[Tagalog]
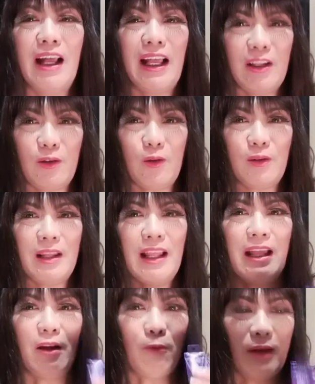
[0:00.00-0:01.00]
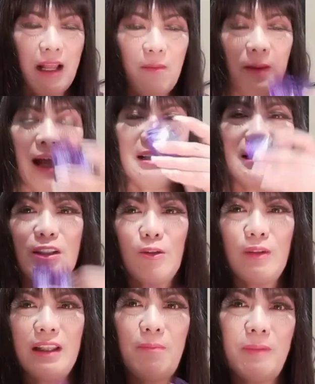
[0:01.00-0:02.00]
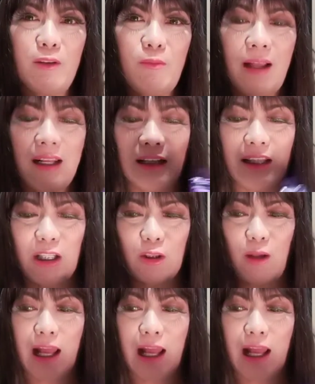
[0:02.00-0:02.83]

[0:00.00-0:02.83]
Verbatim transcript: Ngayon, wala pa kasi to, hindi pa dumarating to.